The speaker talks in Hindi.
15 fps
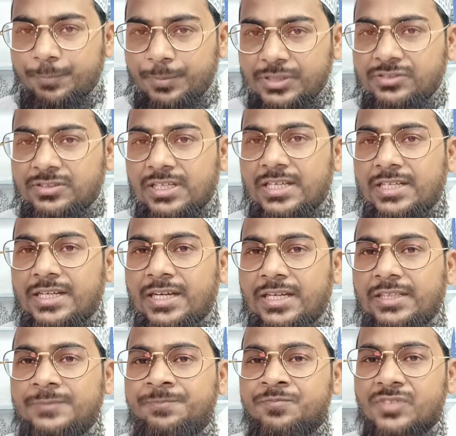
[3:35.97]
पीस लेना
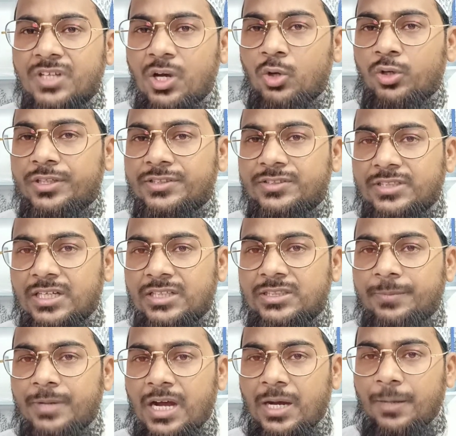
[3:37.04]
है और इसका
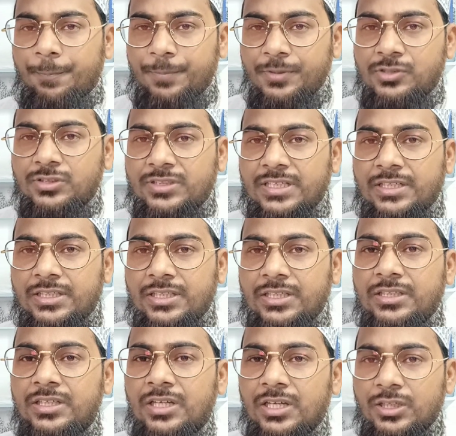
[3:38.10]
जब आप पीस करके